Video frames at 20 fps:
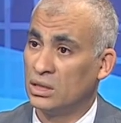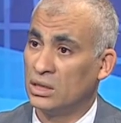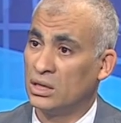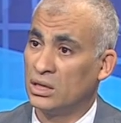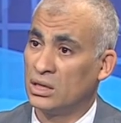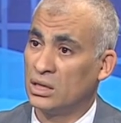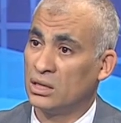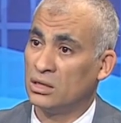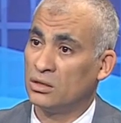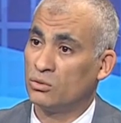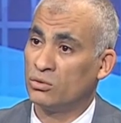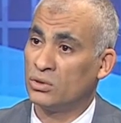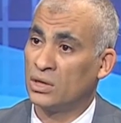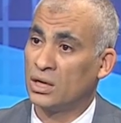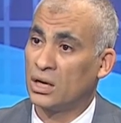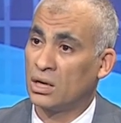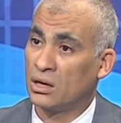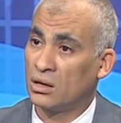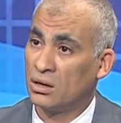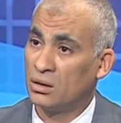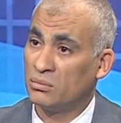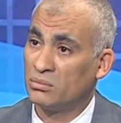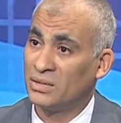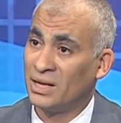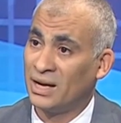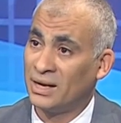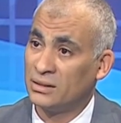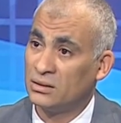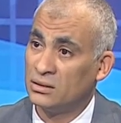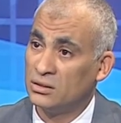ان كانت هناك ارقام
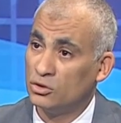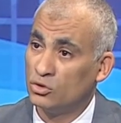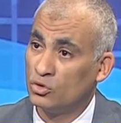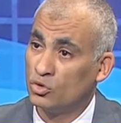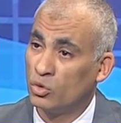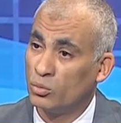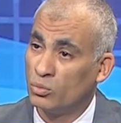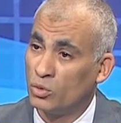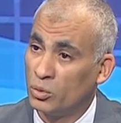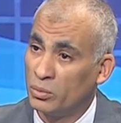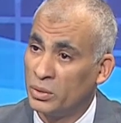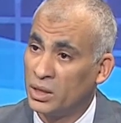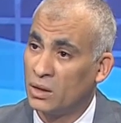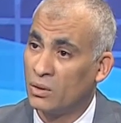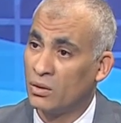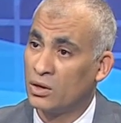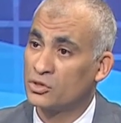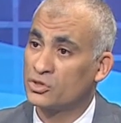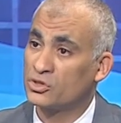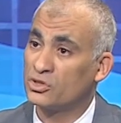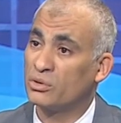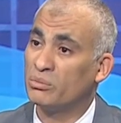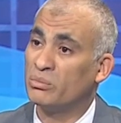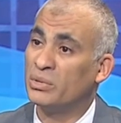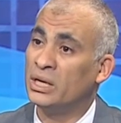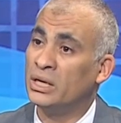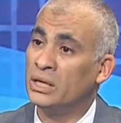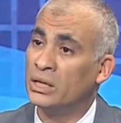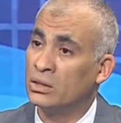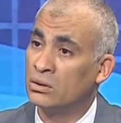تعدي 810
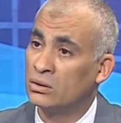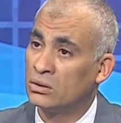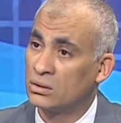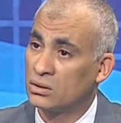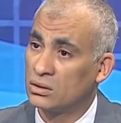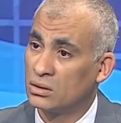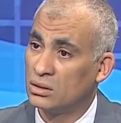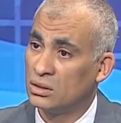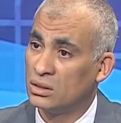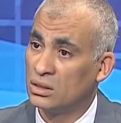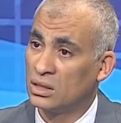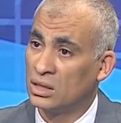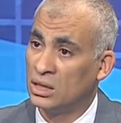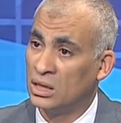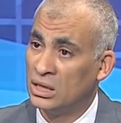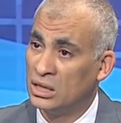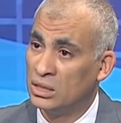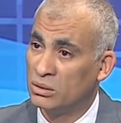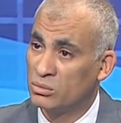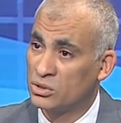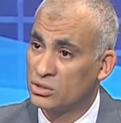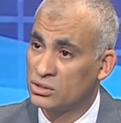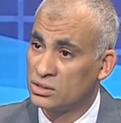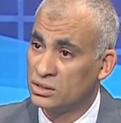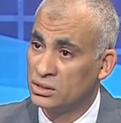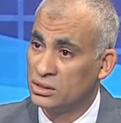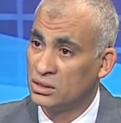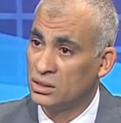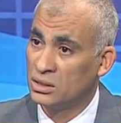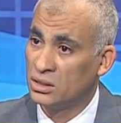مليار جنيه
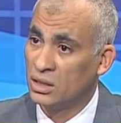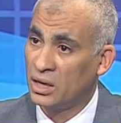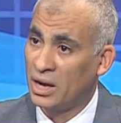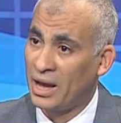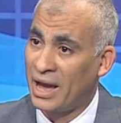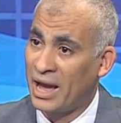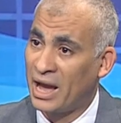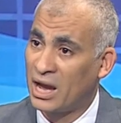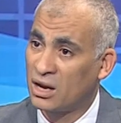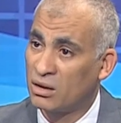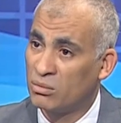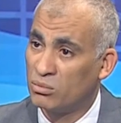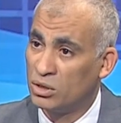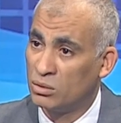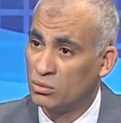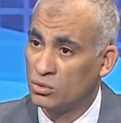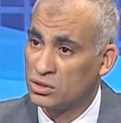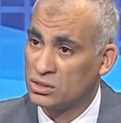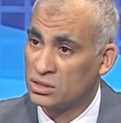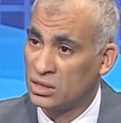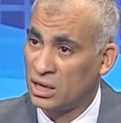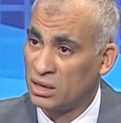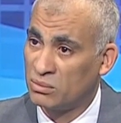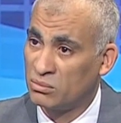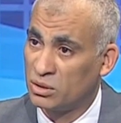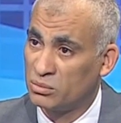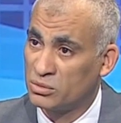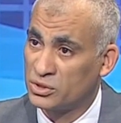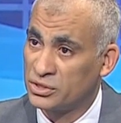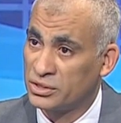مصري حجم الموازنه
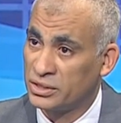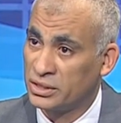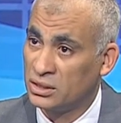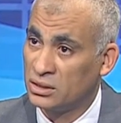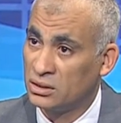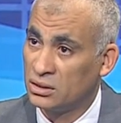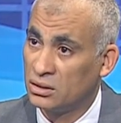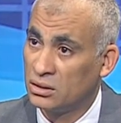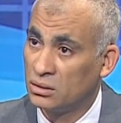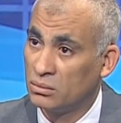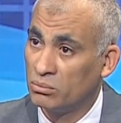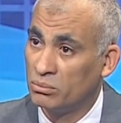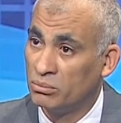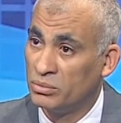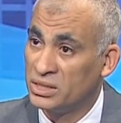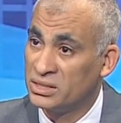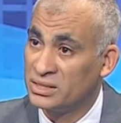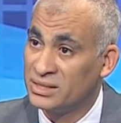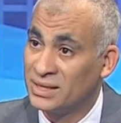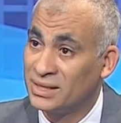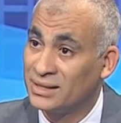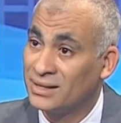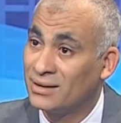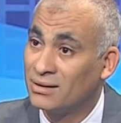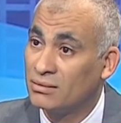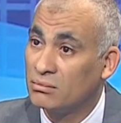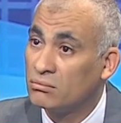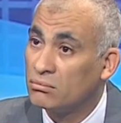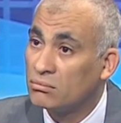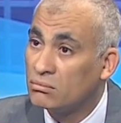العامه المصريه بزياده
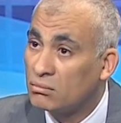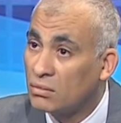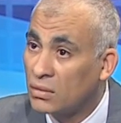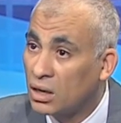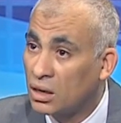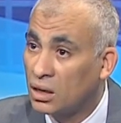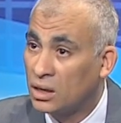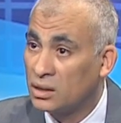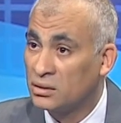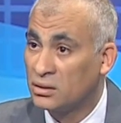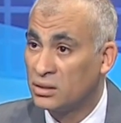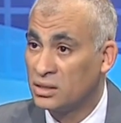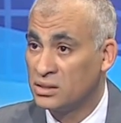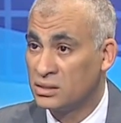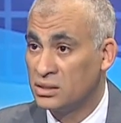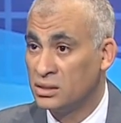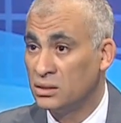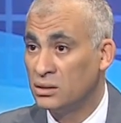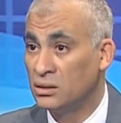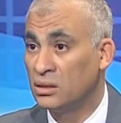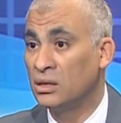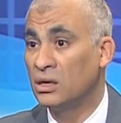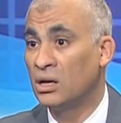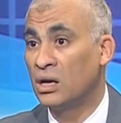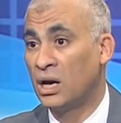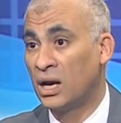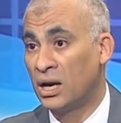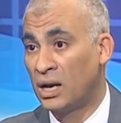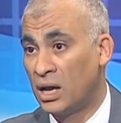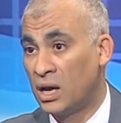قد تزيد
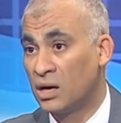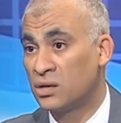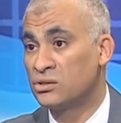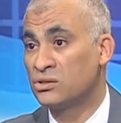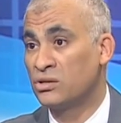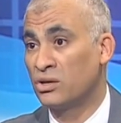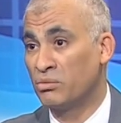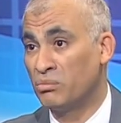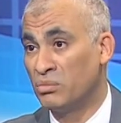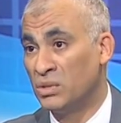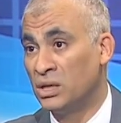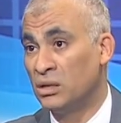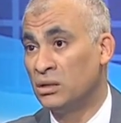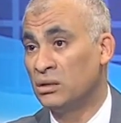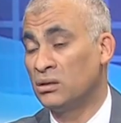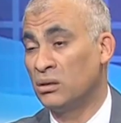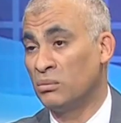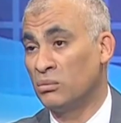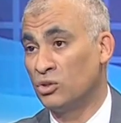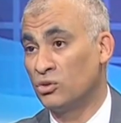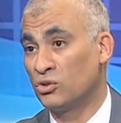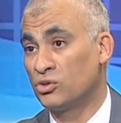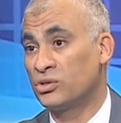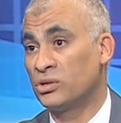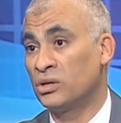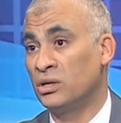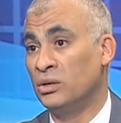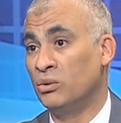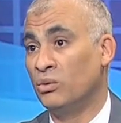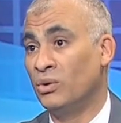على اكثر من
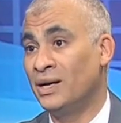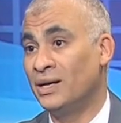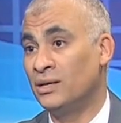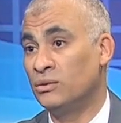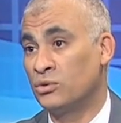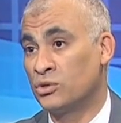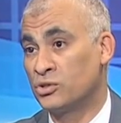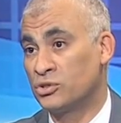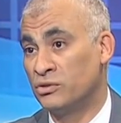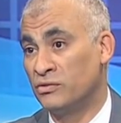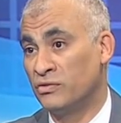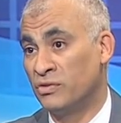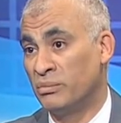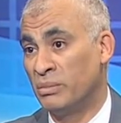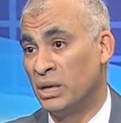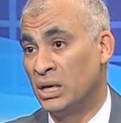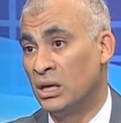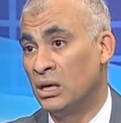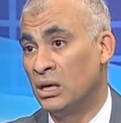18 ل 21%